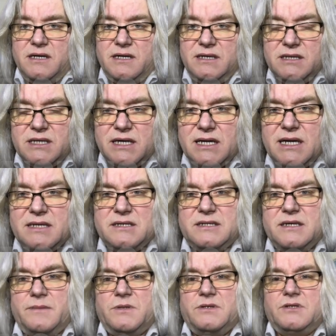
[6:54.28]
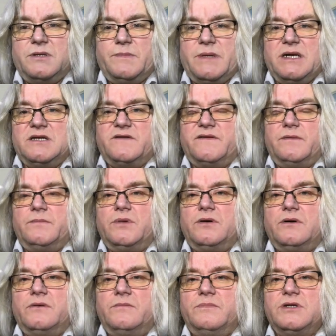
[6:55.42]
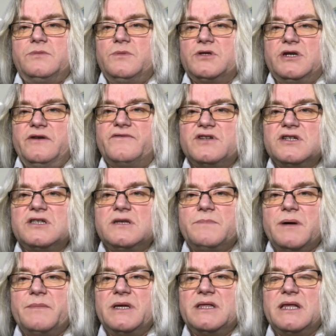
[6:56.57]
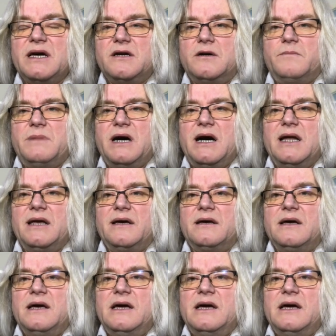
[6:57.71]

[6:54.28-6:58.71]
Integracja, proszę Państwa, bo być może nie wszyscy pamiętają, ale